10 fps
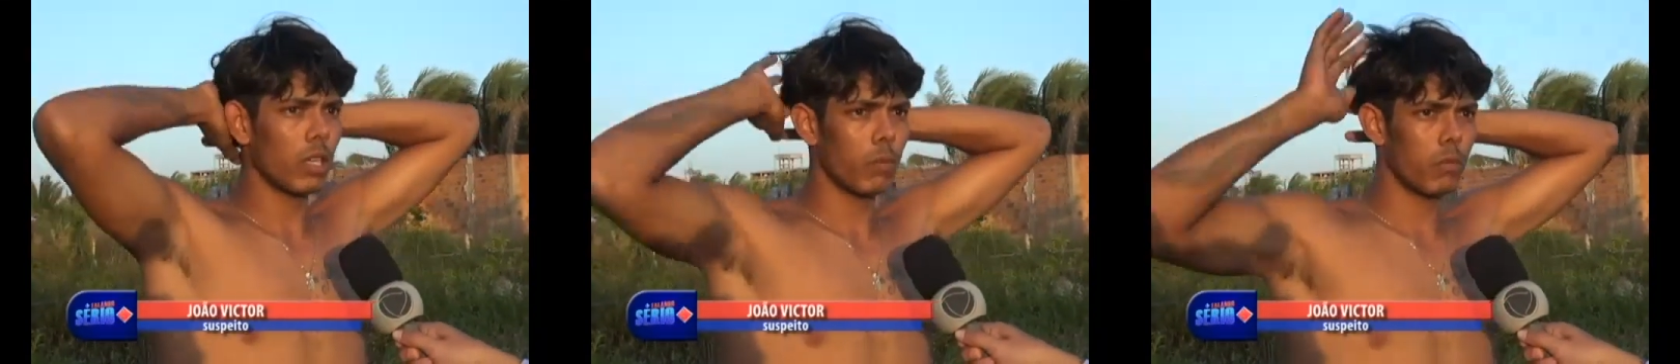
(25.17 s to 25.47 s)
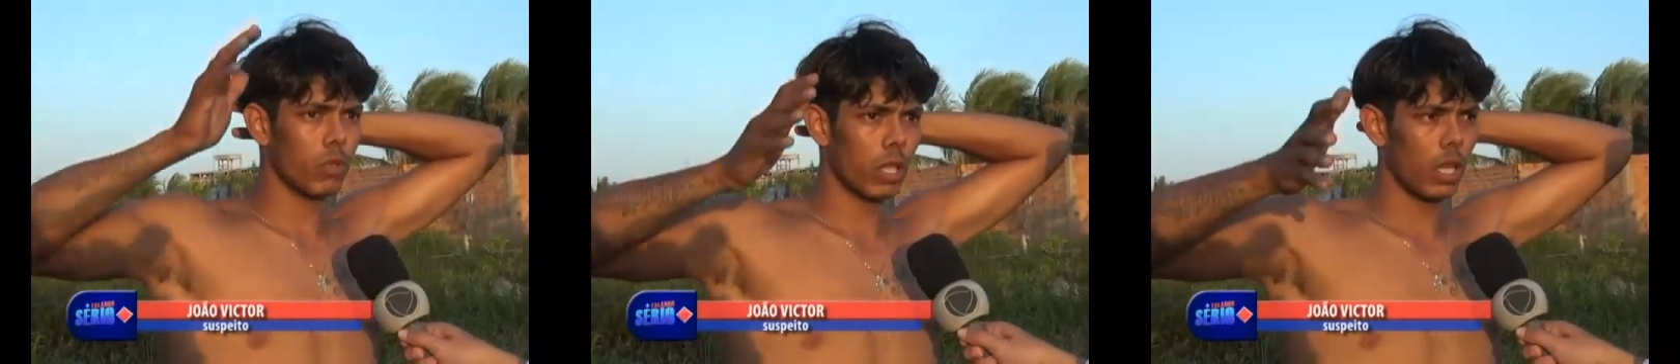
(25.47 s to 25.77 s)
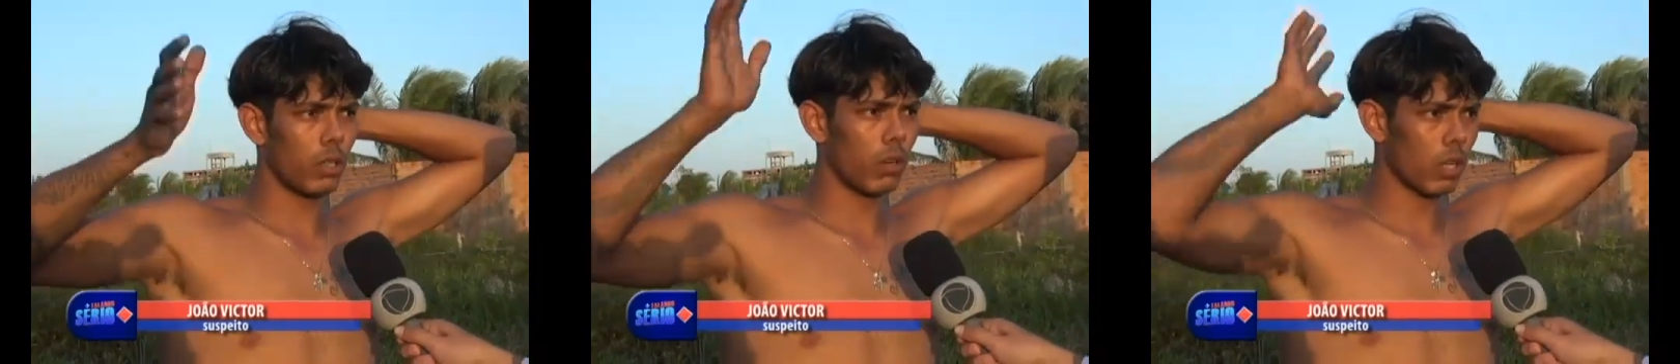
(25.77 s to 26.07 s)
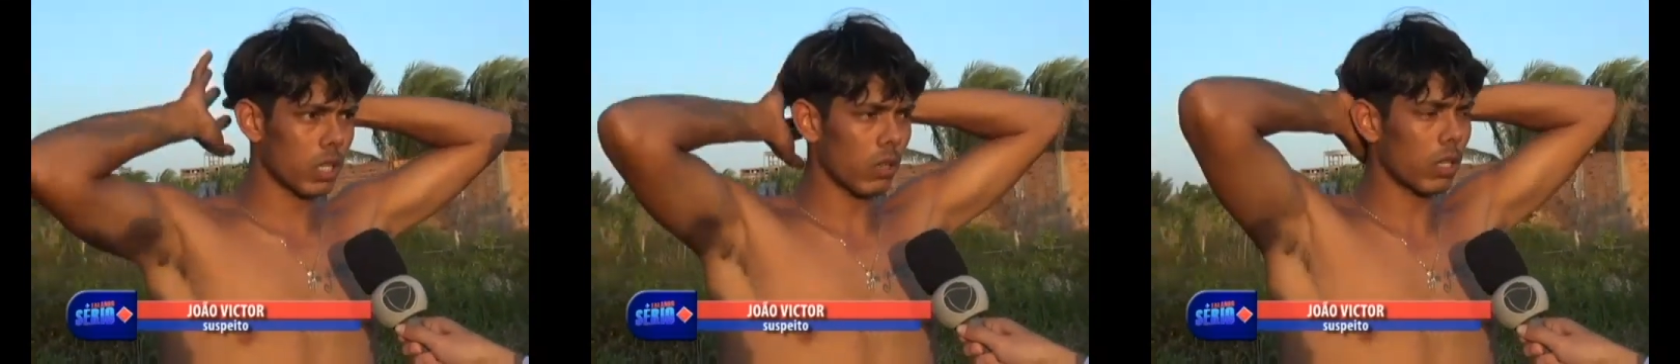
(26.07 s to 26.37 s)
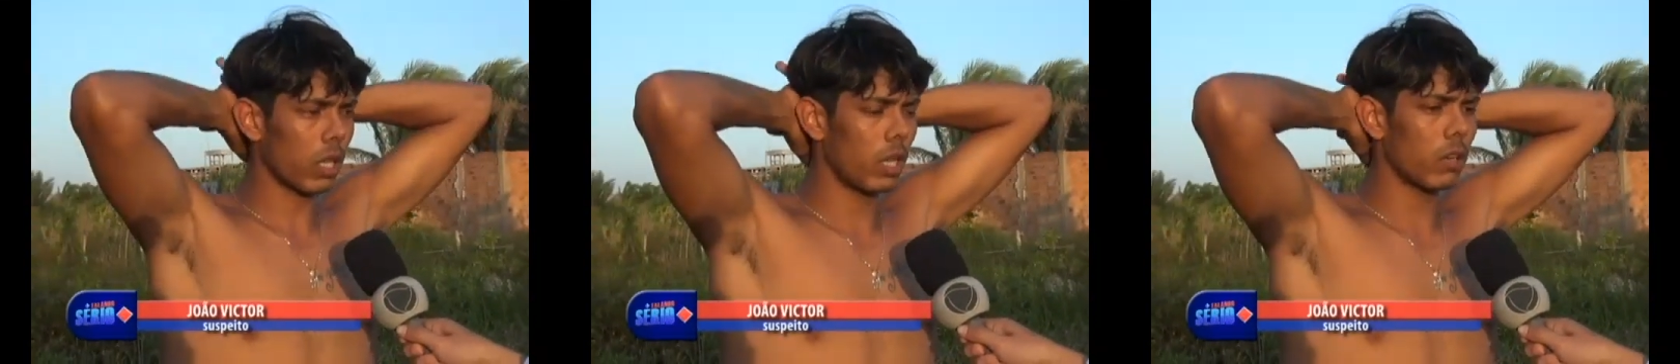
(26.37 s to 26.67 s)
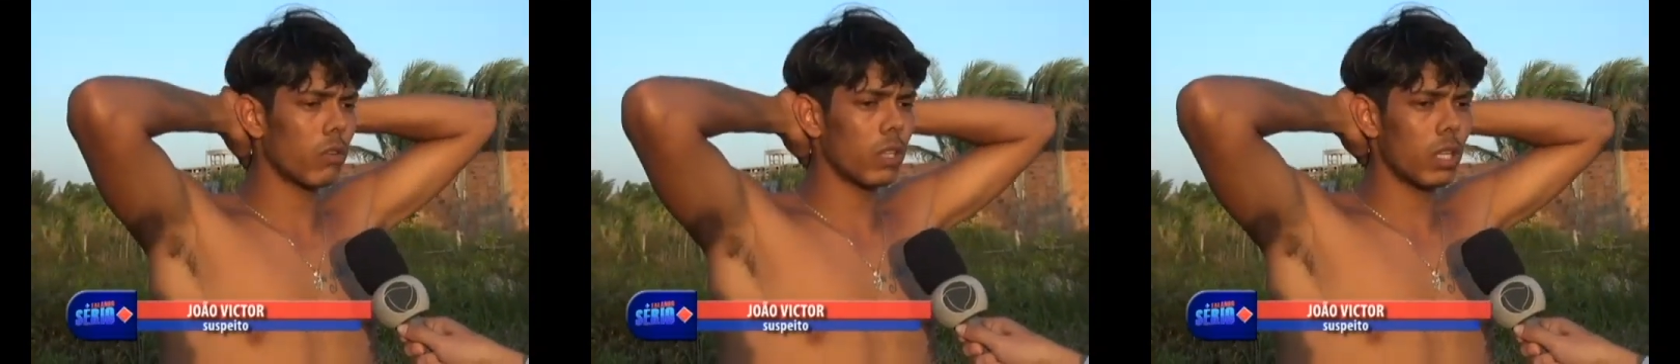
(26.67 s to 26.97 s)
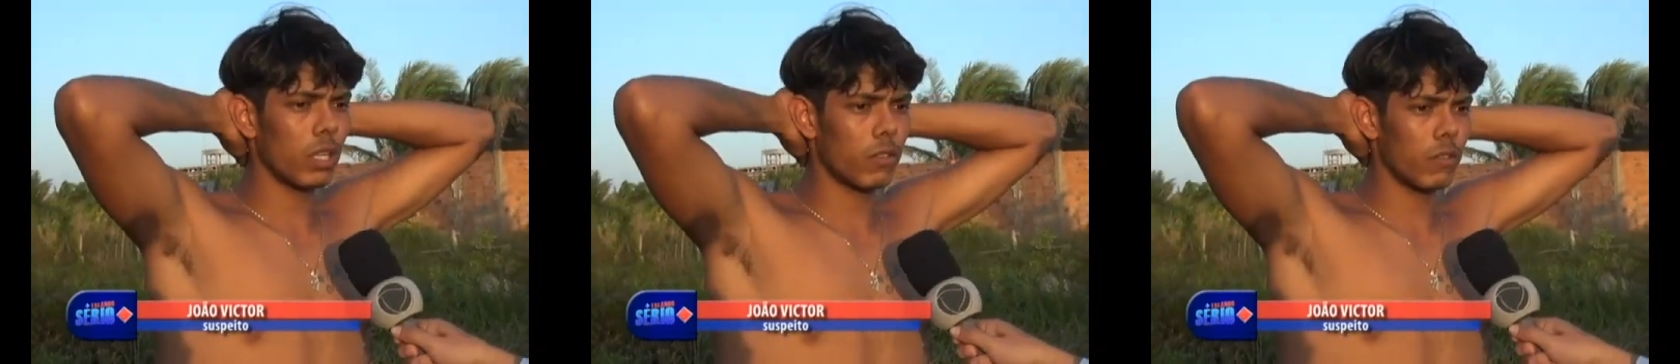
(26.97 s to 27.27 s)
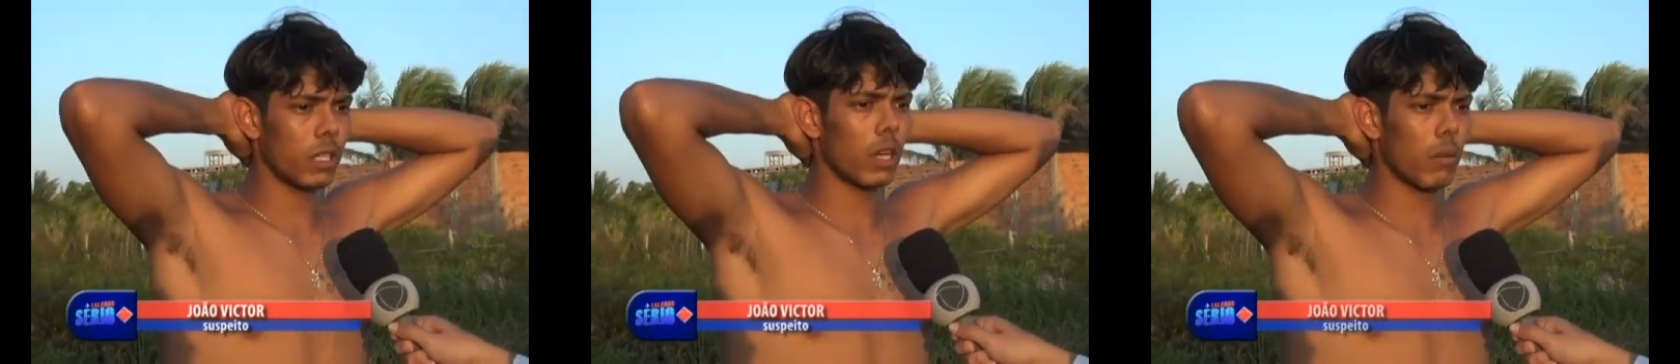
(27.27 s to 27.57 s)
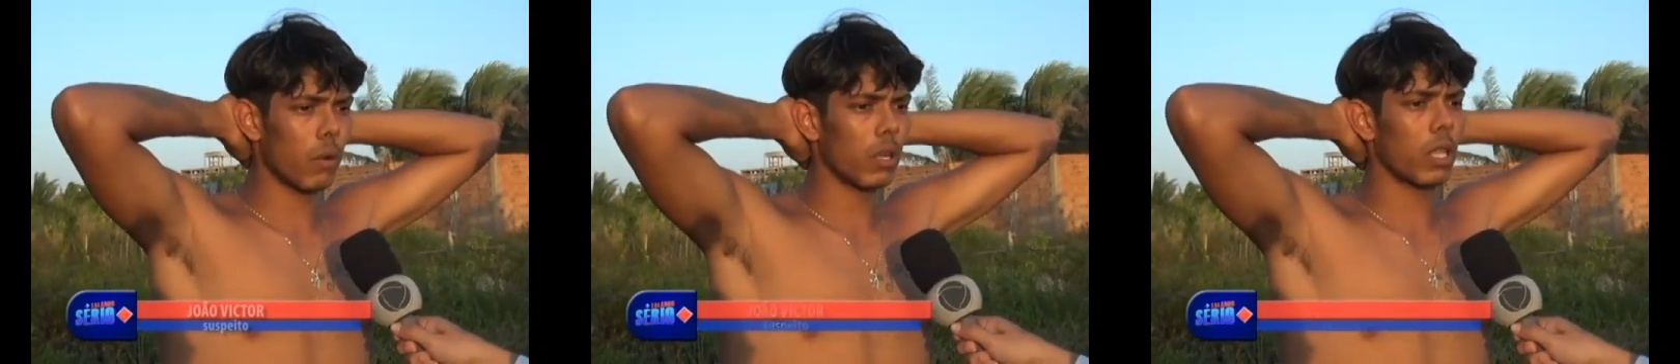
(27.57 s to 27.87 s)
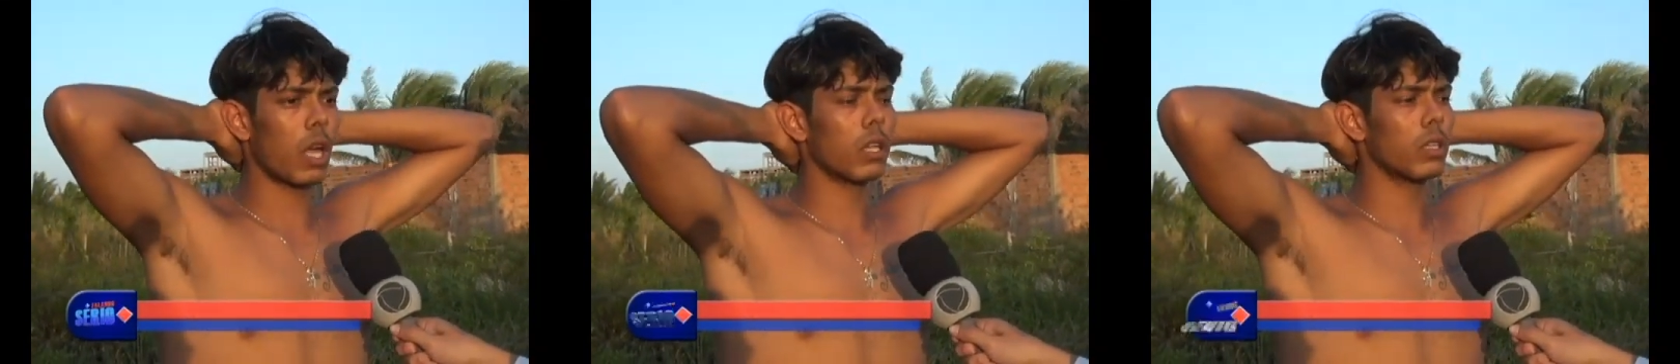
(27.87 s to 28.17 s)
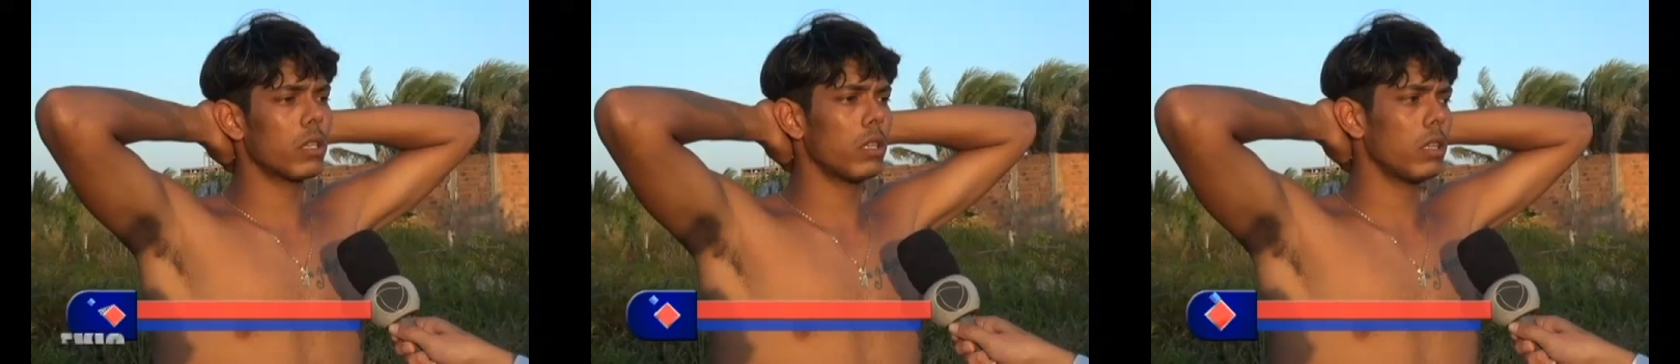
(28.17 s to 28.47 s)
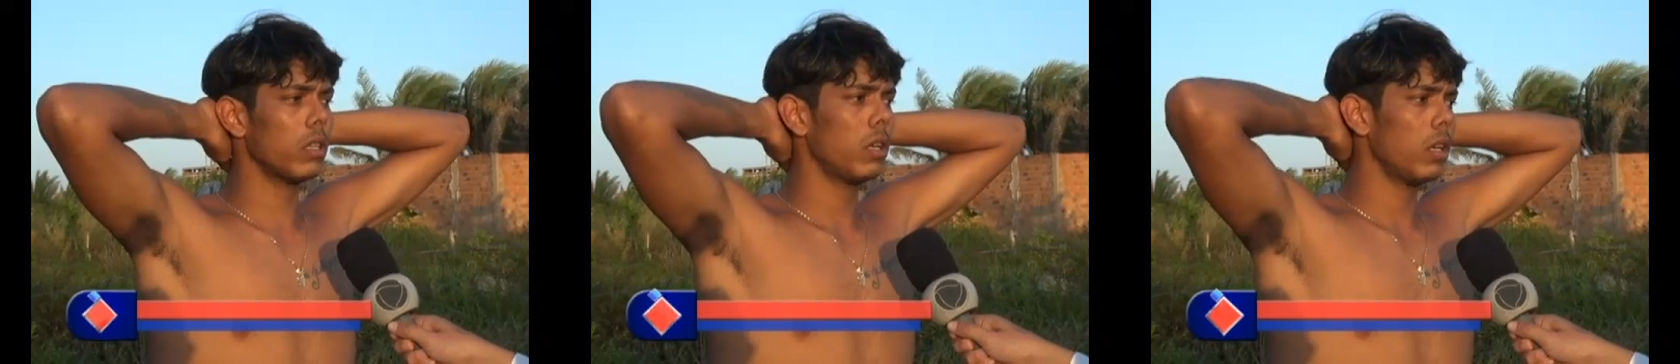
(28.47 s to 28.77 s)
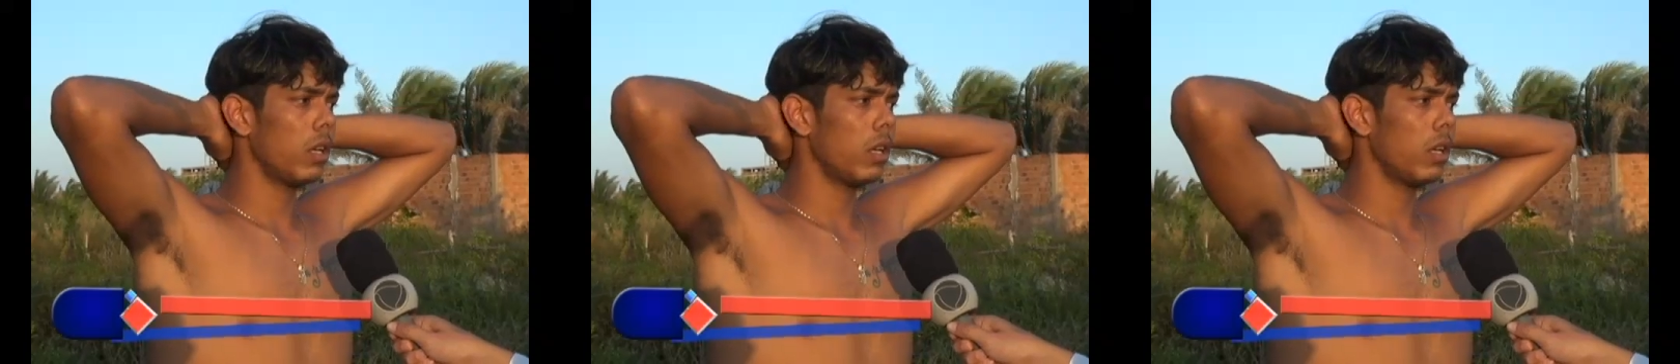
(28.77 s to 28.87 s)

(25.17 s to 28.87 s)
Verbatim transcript: ia pro meu terreno roçar o terreno quando eles fizeram a abordagem que